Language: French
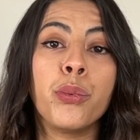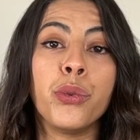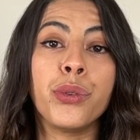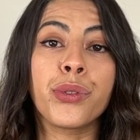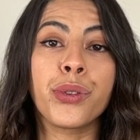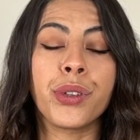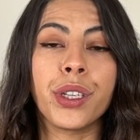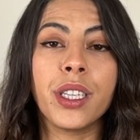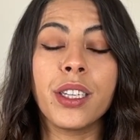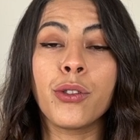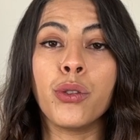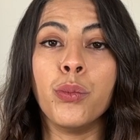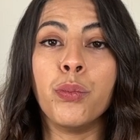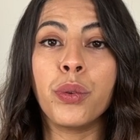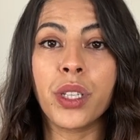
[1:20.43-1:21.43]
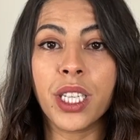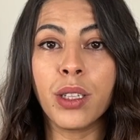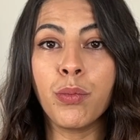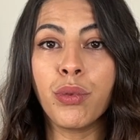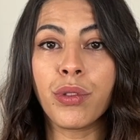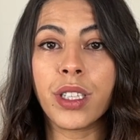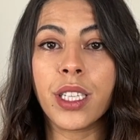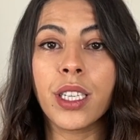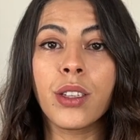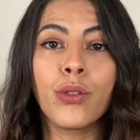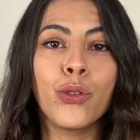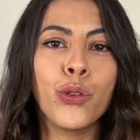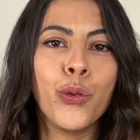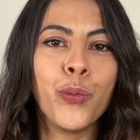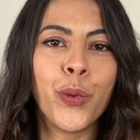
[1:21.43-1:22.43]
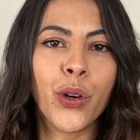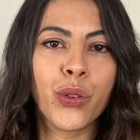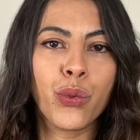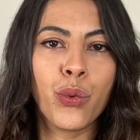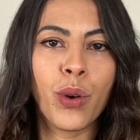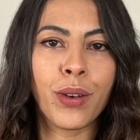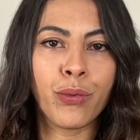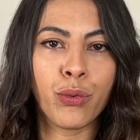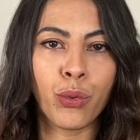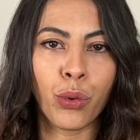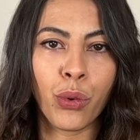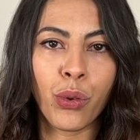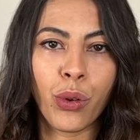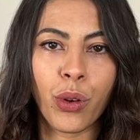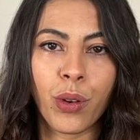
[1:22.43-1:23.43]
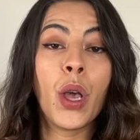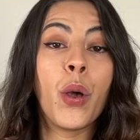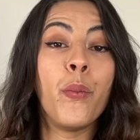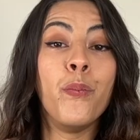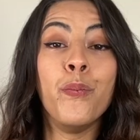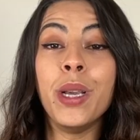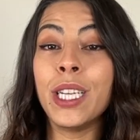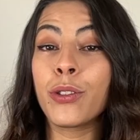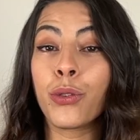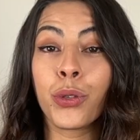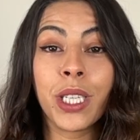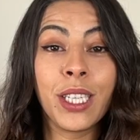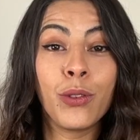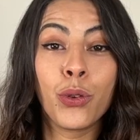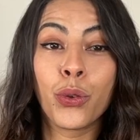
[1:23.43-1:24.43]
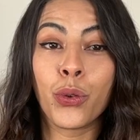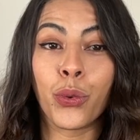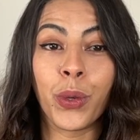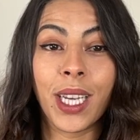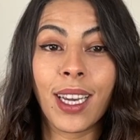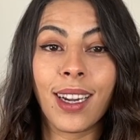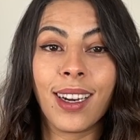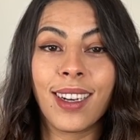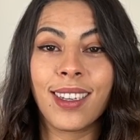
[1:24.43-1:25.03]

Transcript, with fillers: puisque c'était une petite boutique de manteaux à fourrure, mais aussi de cuir,